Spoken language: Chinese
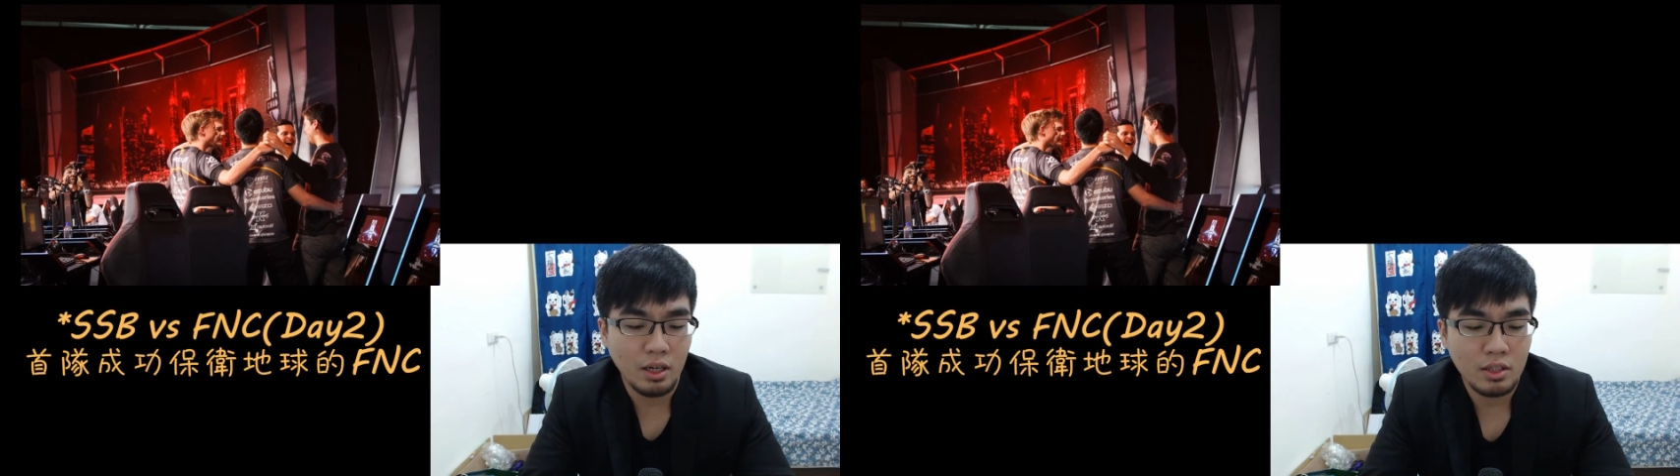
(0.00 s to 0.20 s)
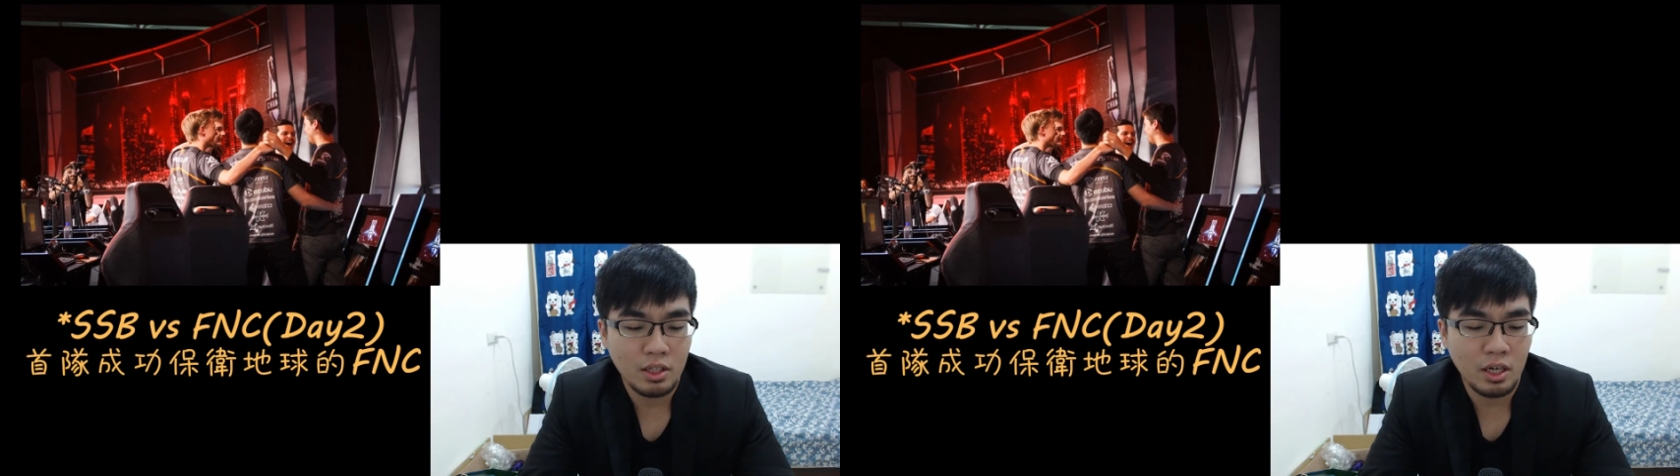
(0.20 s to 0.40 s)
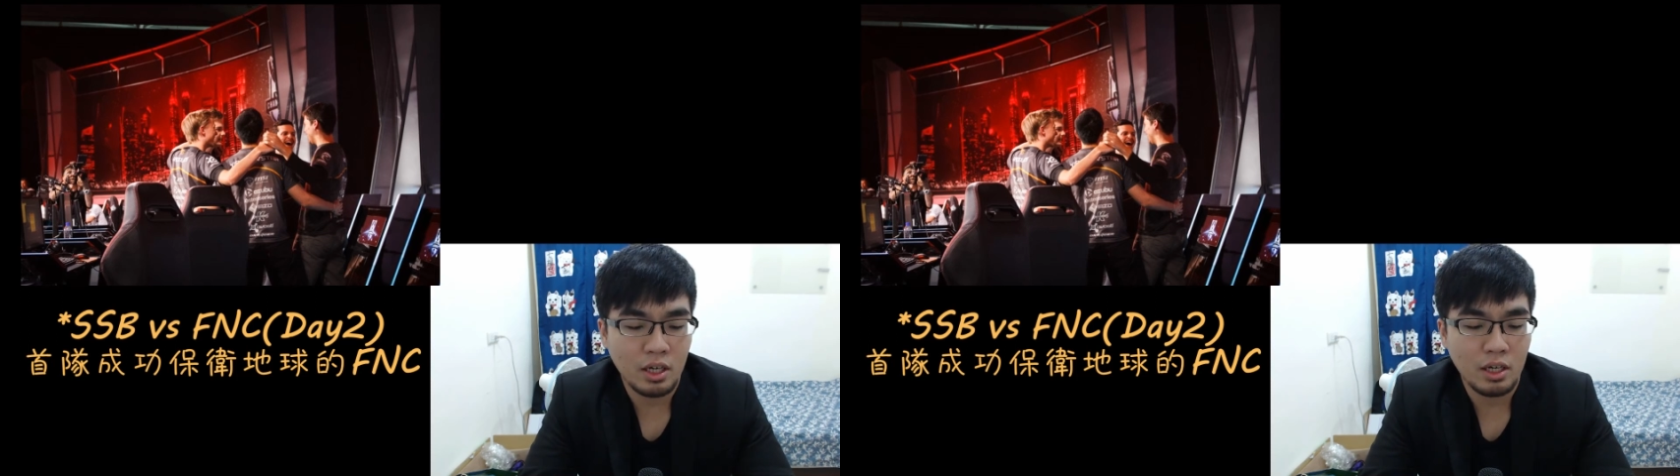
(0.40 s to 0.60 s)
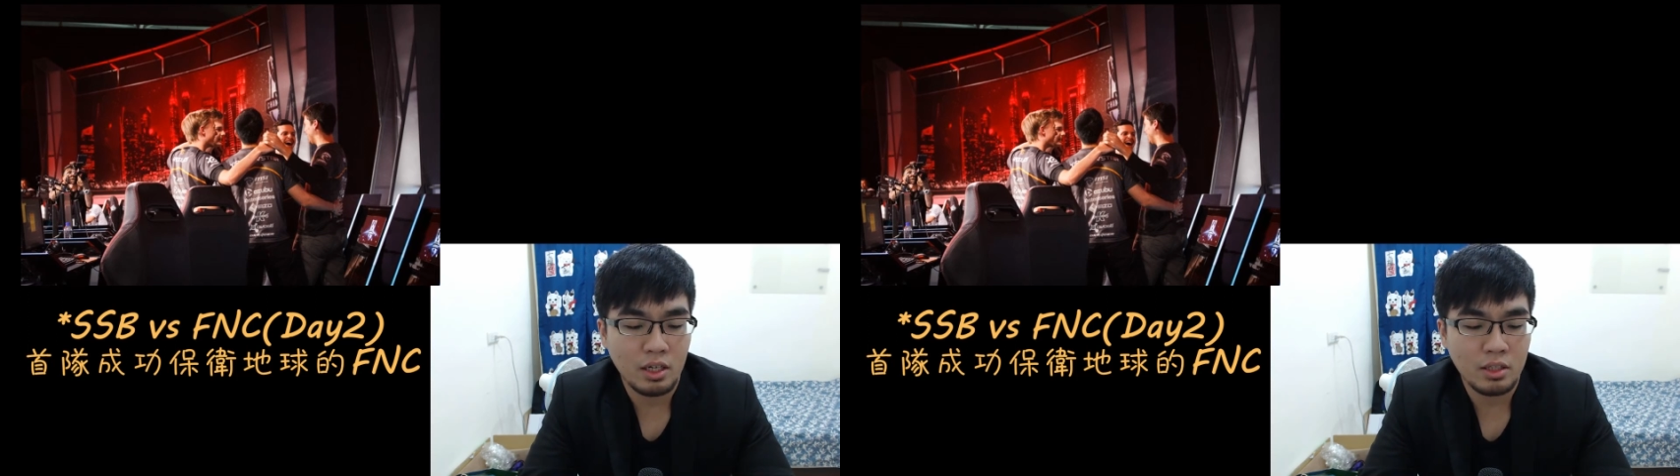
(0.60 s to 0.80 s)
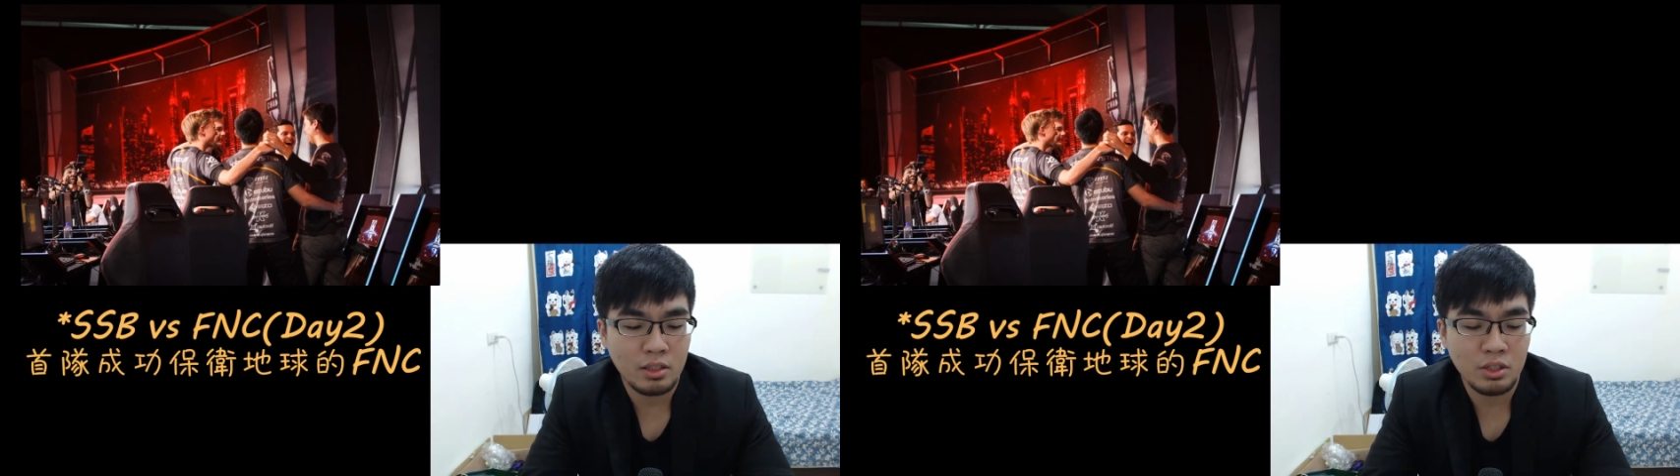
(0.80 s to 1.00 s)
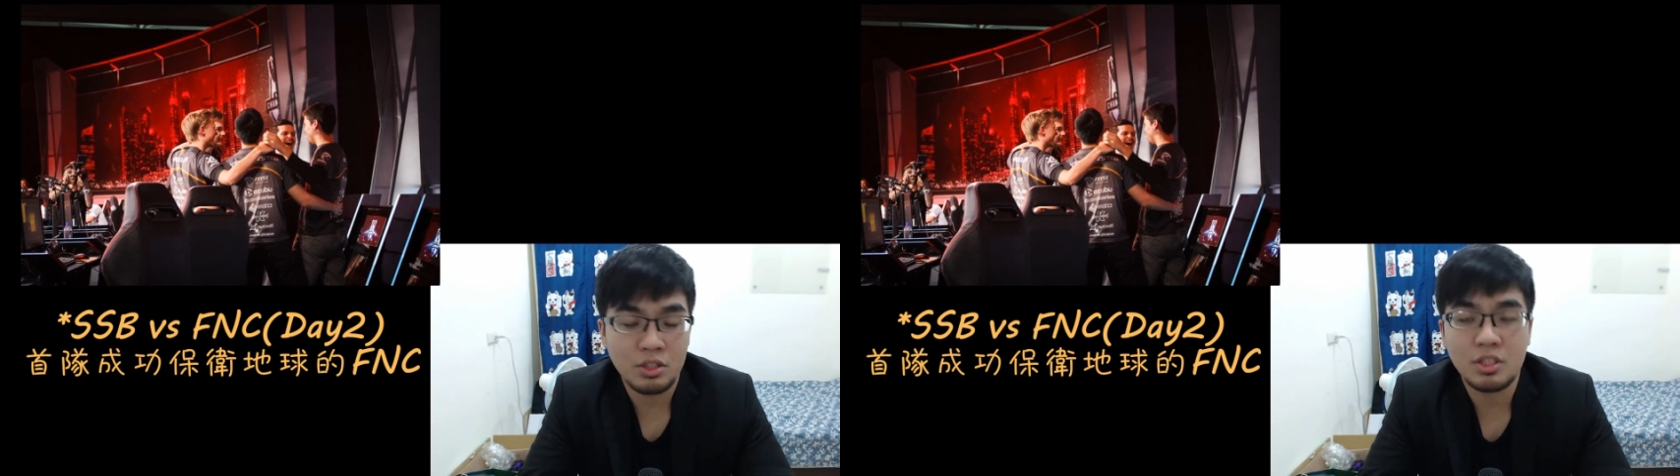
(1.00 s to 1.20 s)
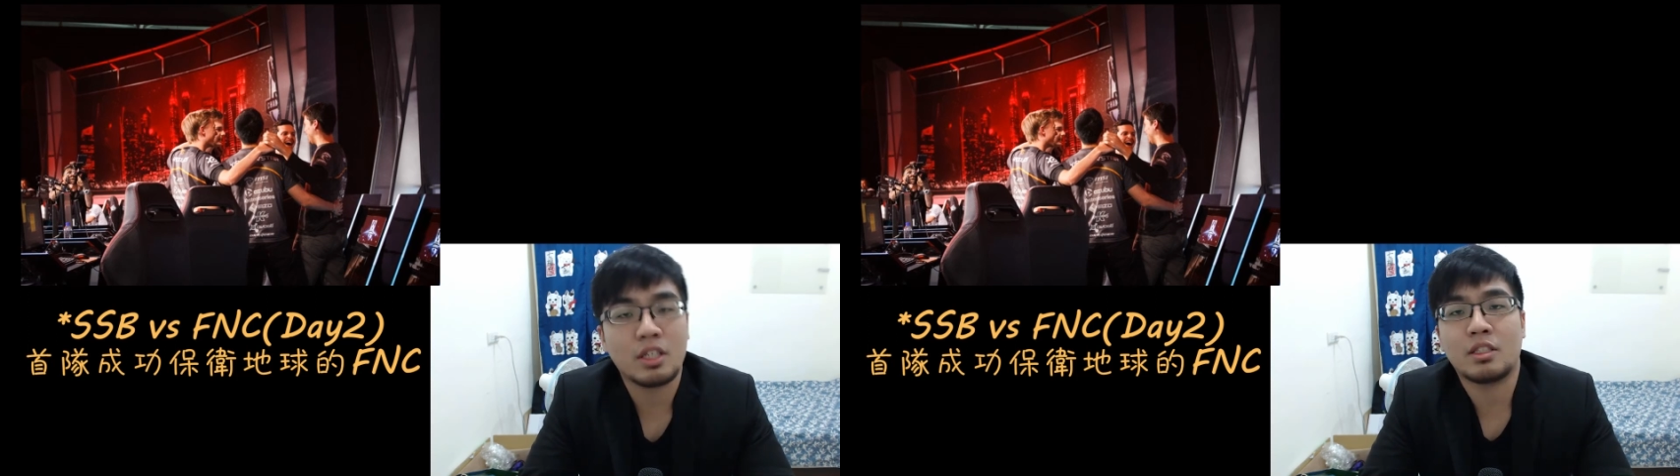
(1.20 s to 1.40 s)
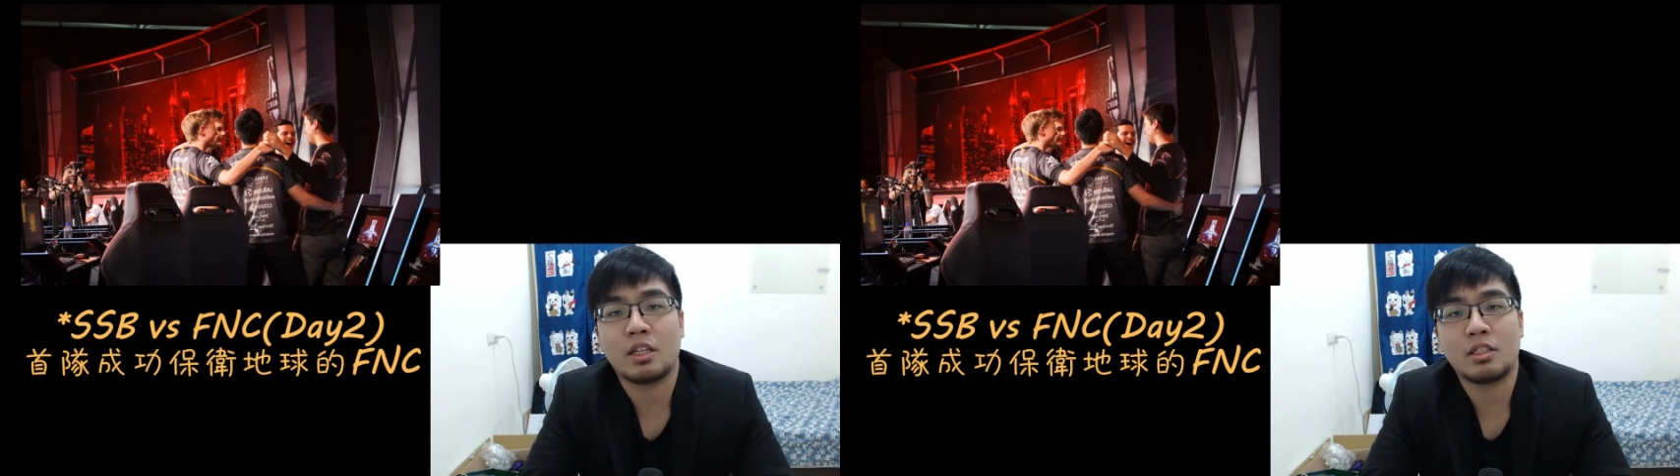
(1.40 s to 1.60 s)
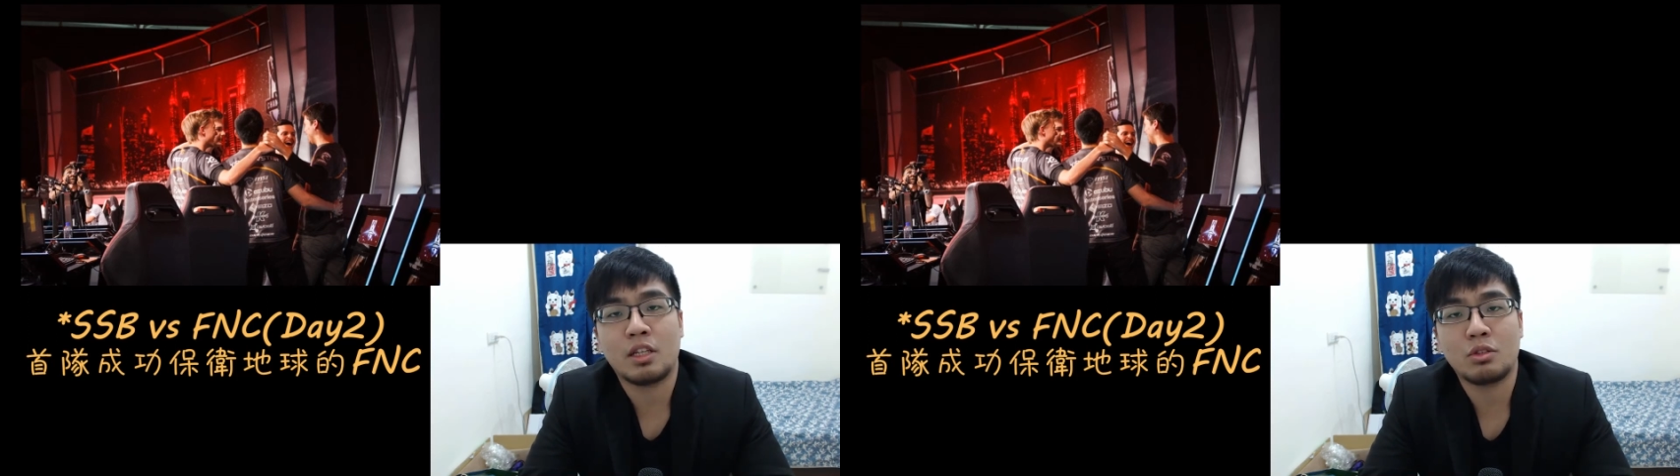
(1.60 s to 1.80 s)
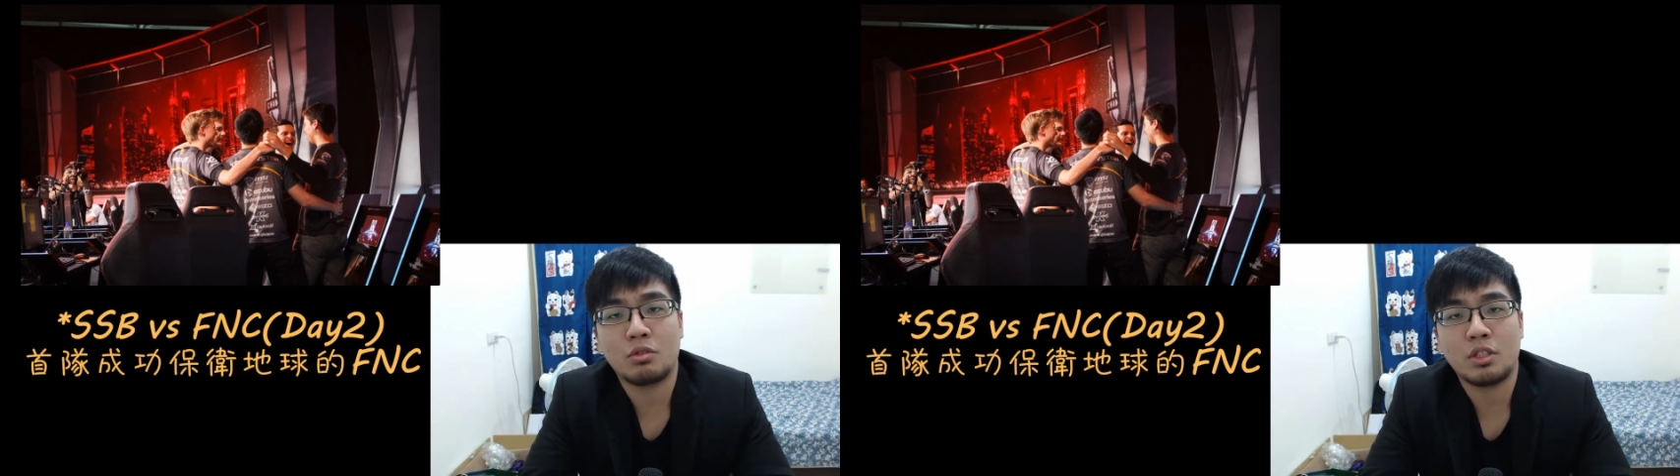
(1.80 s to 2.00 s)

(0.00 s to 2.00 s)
那这四天赛事当中，